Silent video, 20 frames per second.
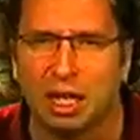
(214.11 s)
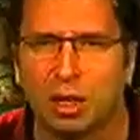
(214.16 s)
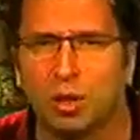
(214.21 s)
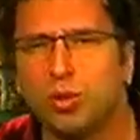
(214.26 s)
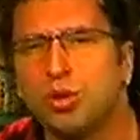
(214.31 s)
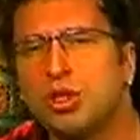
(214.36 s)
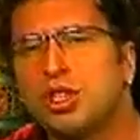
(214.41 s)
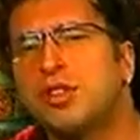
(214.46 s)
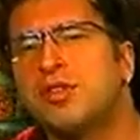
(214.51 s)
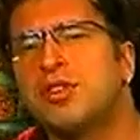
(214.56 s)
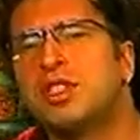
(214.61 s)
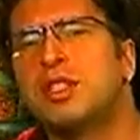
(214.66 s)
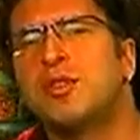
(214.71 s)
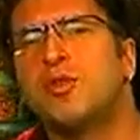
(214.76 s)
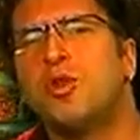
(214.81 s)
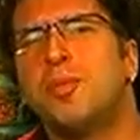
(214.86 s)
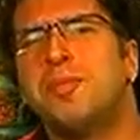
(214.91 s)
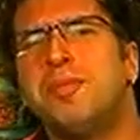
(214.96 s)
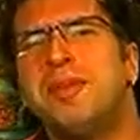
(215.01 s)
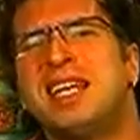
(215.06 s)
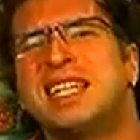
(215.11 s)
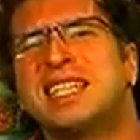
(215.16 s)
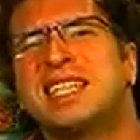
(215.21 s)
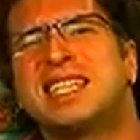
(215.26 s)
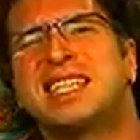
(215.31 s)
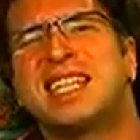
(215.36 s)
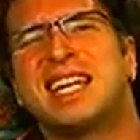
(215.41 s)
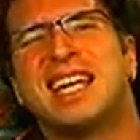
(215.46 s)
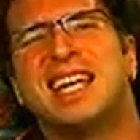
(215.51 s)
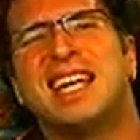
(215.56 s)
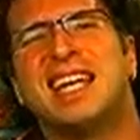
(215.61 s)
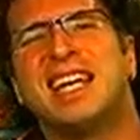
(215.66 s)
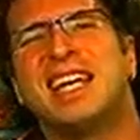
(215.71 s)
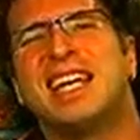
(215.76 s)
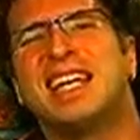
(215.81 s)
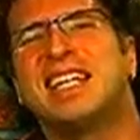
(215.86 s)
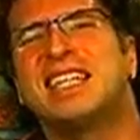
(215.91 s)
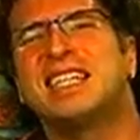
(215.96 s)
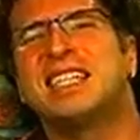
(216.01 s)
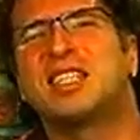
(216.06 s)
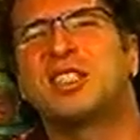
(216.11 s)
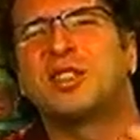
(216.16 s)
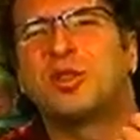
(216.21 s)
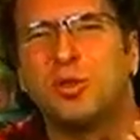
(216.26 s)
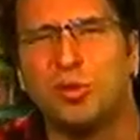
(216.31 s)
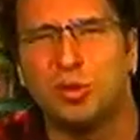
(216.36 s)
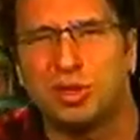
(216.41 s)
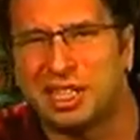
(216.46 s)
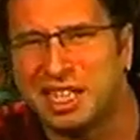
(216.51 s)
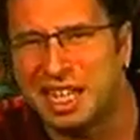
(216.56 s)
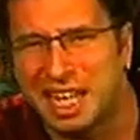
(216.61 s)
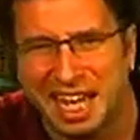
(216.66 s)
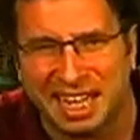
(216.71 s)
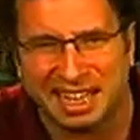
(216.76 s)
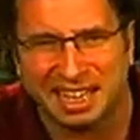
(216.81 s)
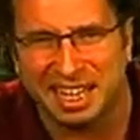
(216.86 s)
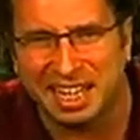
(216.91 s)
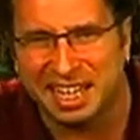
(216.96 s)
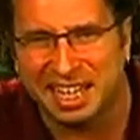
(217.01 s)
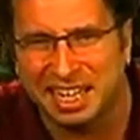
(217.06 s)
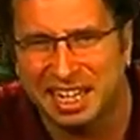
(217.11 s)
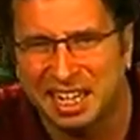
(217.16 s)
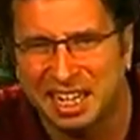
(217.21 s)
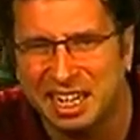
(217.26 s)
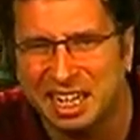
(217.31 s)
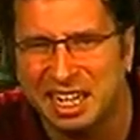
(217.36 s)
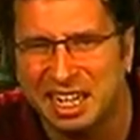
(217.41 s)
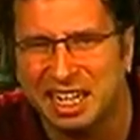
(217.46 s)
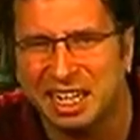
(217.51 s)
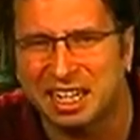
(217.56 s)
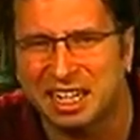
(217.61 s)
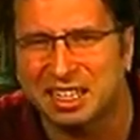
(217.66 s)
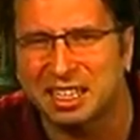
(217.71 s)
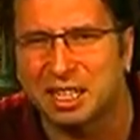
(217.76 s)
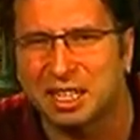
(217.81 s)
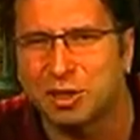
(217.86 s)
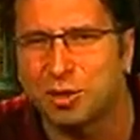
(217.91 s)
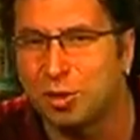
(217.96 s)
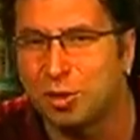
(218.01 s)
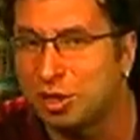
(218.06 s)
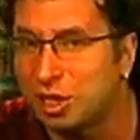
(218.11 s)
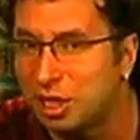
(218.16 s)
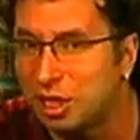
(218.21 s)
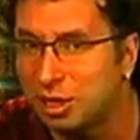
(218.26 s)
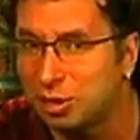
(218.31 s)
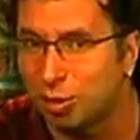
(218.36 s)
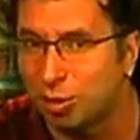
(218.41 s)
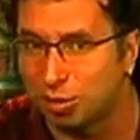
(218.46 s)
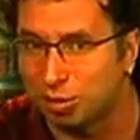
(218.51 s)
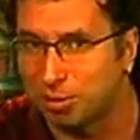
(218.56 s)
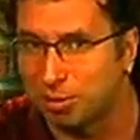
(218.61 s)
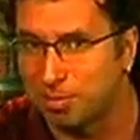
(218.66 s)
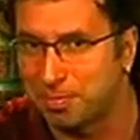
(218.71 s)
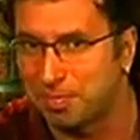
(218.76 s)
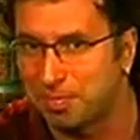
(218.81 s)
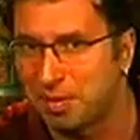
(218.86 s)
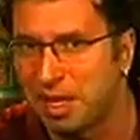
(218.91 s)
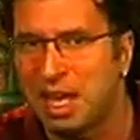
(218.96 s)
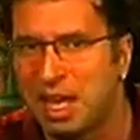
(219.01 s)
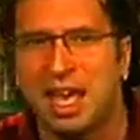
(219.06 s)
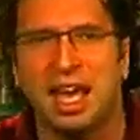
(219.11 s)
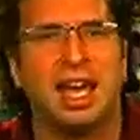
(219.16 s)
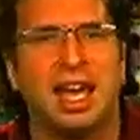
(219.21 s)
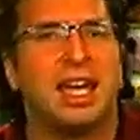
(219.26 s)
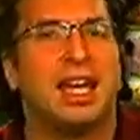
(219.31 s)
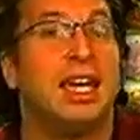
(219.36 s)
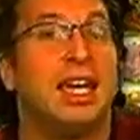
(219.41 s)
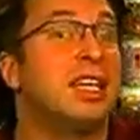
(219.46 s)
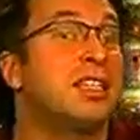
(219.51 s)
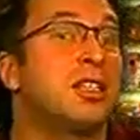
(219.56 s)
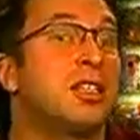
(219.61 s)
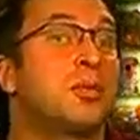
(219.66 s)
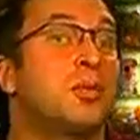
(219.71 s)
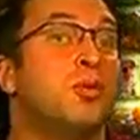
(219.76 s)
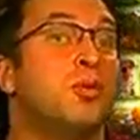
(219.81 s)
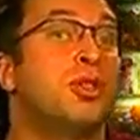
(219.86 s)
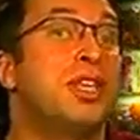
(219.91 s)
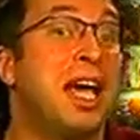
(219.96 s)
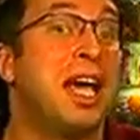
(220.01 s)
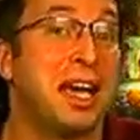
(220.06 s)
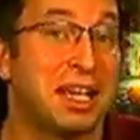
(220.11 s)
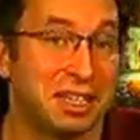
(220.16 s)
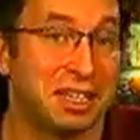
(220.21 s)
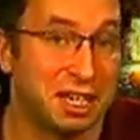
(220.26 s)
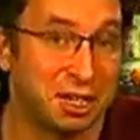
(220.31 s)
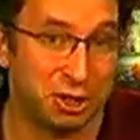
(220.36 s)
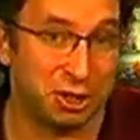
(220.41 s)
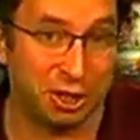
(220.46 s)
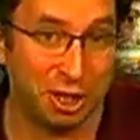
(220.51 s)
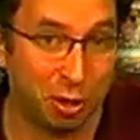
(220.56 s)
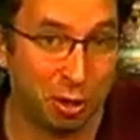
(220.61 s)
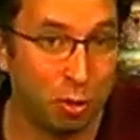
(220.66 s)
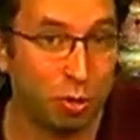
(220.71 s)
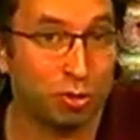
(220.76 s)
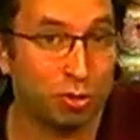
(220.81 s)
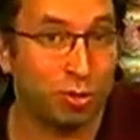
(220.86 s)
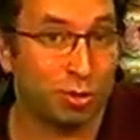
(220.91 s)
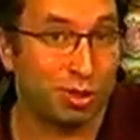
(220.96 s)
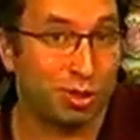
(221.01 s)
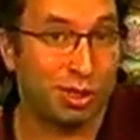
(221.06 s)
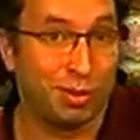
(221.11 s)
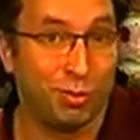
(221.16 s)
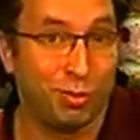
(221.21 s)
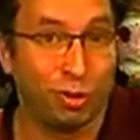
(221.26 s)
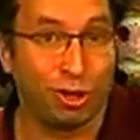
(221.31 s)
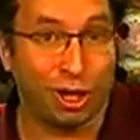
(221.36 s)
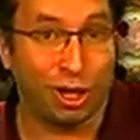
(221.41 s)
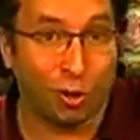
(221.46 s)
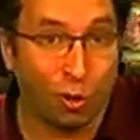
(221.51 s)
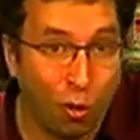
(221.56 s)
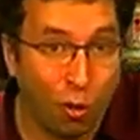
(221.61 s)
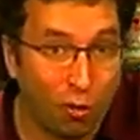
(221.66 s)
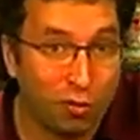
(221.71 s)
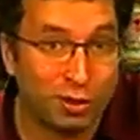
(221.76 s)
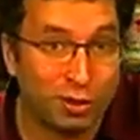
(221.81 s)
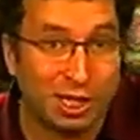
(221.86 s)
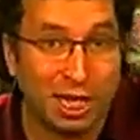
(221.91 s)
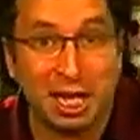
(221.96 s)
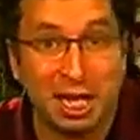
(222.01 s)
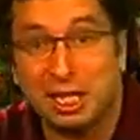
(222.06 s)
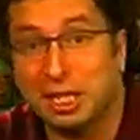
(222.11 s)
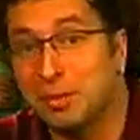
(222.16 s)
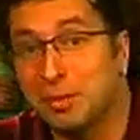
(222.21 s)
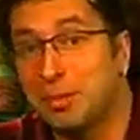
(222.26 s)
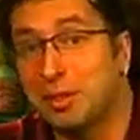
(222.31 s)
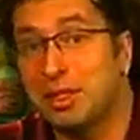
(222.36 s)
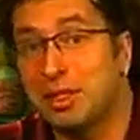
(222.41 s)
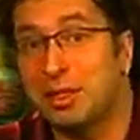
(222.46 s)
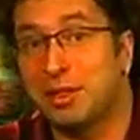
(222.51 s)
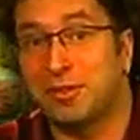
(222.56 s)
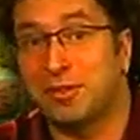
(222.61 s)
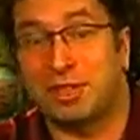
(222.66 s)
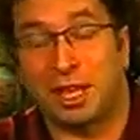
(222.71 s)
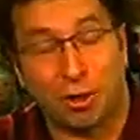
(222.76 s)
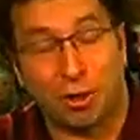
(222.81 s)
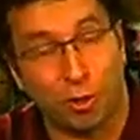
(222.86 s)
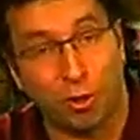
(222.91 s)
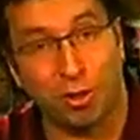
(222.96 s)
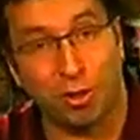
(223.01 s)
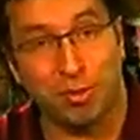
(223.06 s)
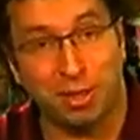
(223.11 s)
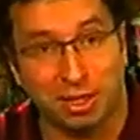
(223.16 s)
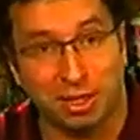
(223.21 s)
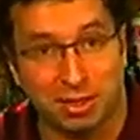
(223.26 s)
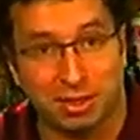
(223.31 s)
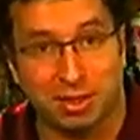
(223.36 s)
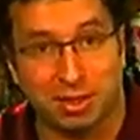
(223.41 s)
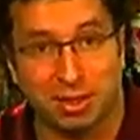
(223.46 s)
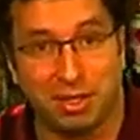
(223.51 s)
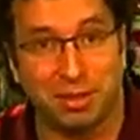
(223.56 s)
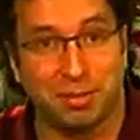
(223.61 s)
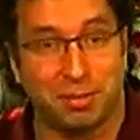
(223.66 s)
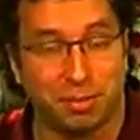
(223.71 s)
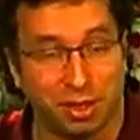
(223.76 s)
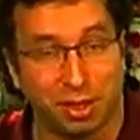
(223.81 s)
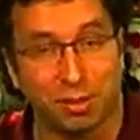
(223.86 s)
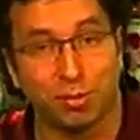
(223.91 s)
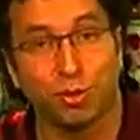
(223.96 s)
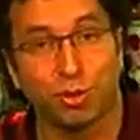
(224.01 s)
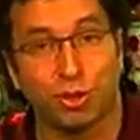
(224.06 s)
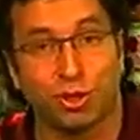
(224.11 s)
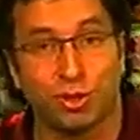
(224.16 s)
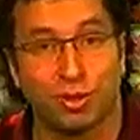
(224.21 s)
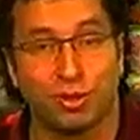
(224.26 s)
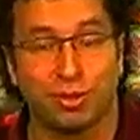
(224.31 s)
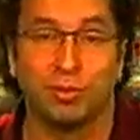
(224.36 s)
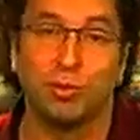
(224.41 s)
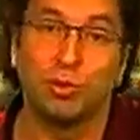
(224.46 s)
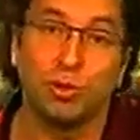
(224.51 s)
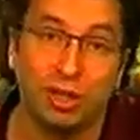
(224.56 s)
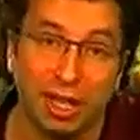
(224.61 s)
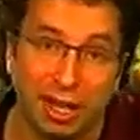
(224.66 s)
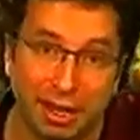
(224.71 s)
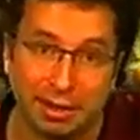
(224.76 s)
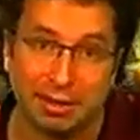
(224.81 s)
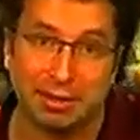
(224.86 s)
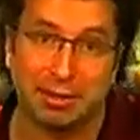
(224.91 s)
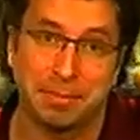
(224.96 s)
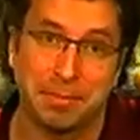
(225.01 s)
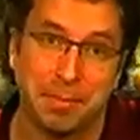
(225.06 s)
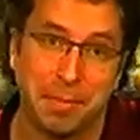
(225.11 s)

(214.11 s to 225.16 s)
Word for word: Лучше всего место и э, суть этой игры характеризует анекдот – этот мудак даже на конкурсе мудаков занял бы второе место, потому что мудак.